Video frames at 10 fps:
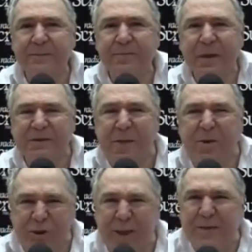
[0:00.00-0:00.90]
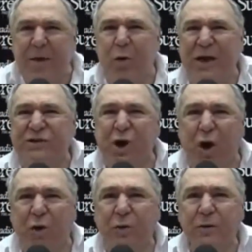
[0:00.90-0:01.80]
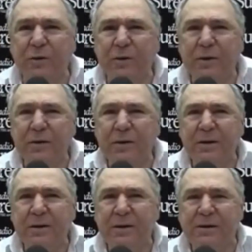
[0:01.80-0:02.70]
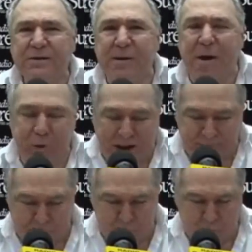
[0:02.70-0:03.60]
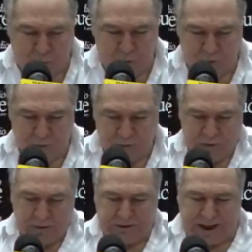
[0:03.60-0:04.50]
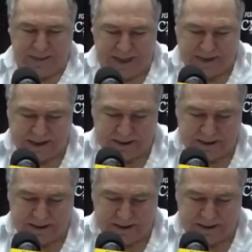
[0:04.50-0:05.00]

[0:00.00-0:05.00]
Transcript: Si no tienes mi juicio, te va a durar poco. Canalla.